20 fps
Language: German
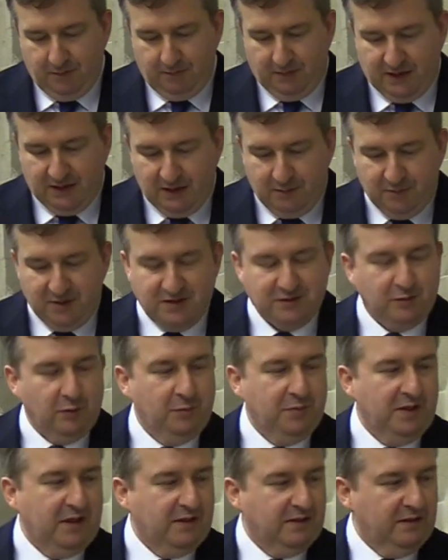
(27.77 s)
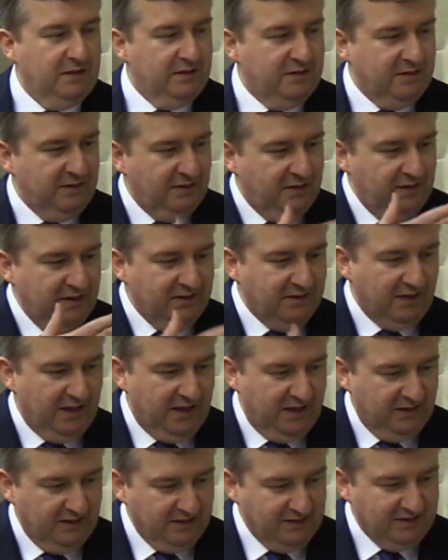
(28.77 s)
Mein Lieblingsobjekt ist dieser
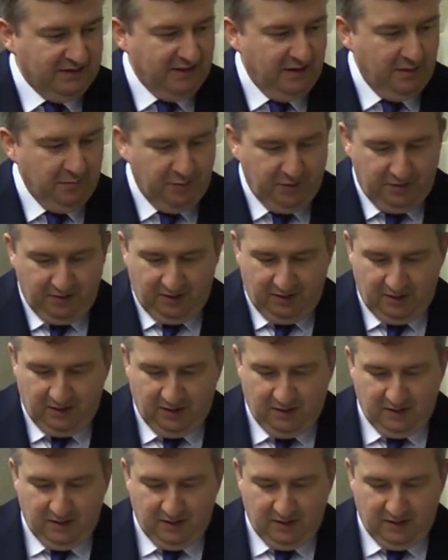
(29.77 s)
Ehrensäbel,